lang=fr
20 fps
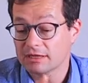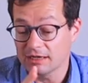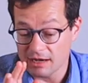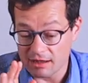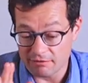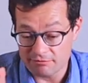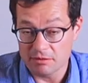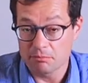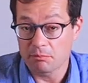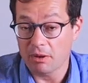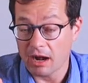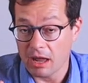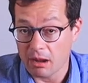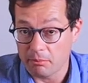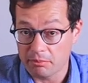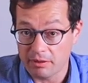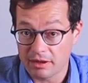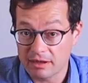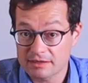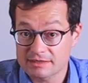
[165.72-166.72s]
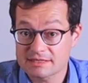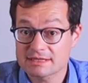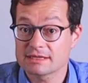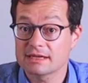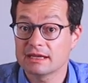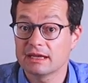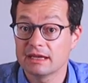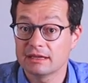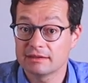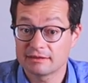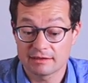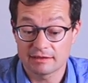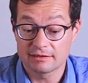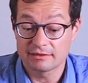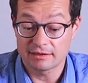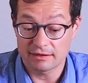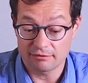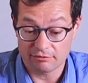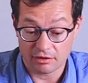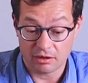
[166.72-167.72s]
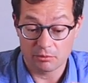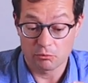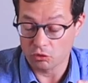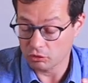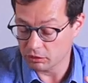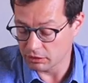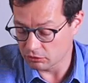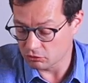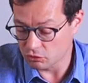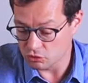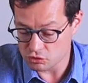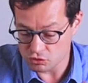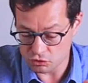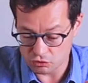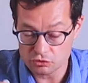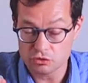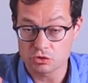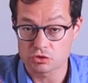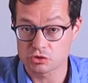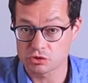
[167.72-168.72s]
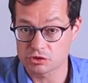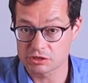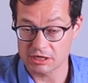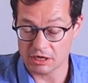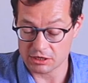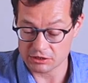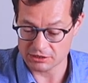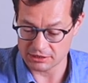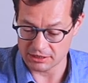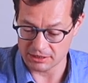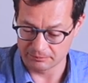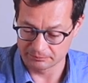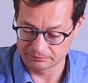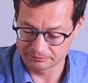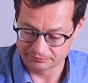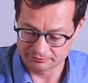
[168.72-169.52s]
il n'avait pas la pince et c'était vraiment quelque chose que je cherchais.